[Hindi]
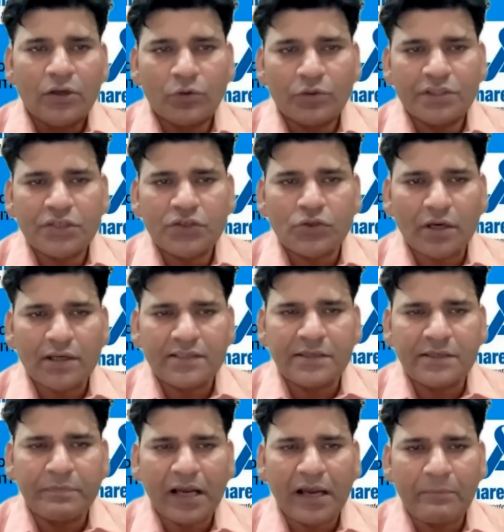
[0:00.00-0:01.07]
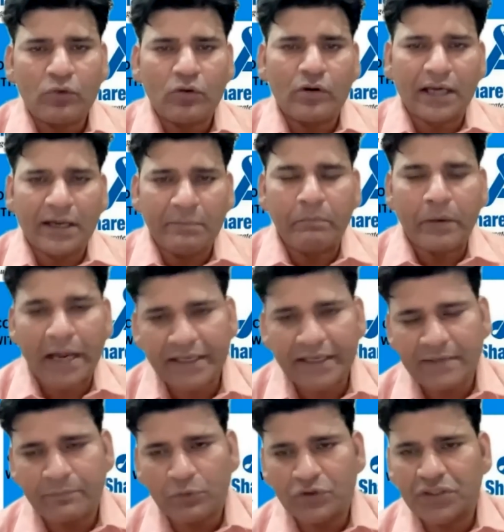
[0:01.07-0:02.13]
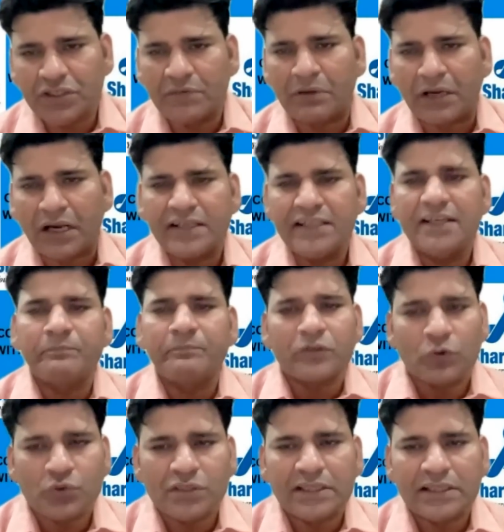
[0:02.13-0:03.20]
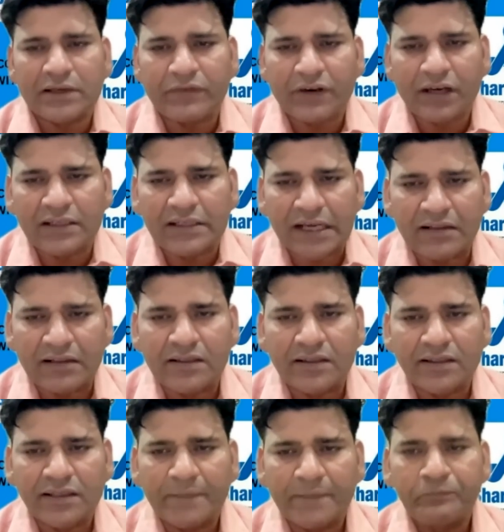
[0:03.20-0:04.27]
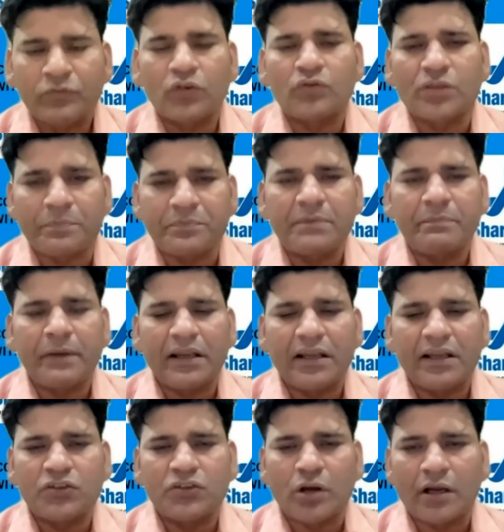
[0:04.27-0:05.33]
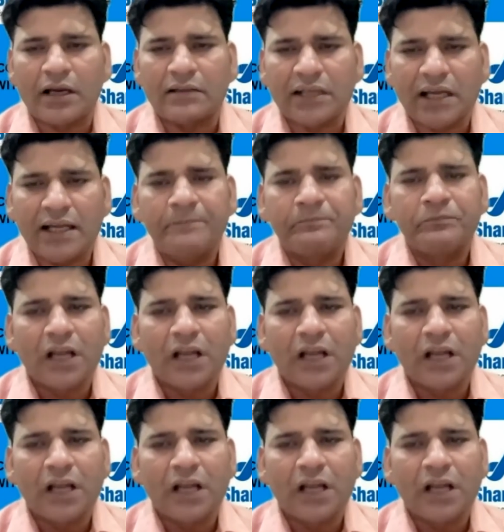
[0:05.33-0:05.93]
कुछ स्टॉक्स जिनपे आपको कल बाय की पोजिशन बनानी है उसकी तरफ अगर ध्यान देते हैं तो सबसे पहला स्टॉक आता है